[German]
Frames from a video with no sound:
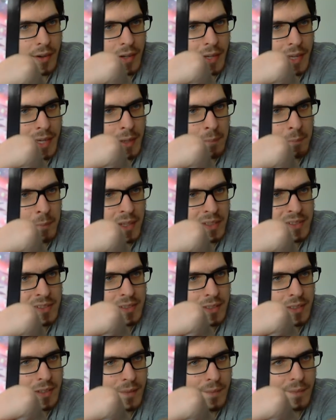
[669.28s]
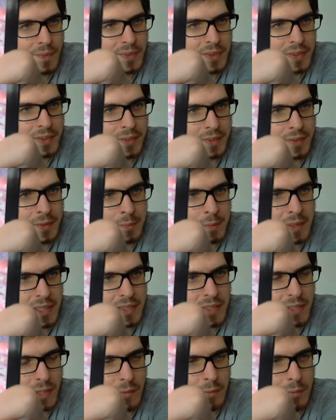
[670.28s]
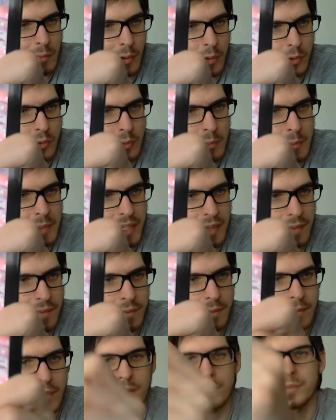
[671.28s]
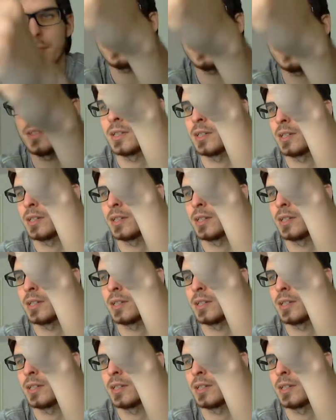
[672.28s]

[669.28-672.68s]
Kennt man's? Dieses Mädchen auf dem Rollschuh mit der Waffe.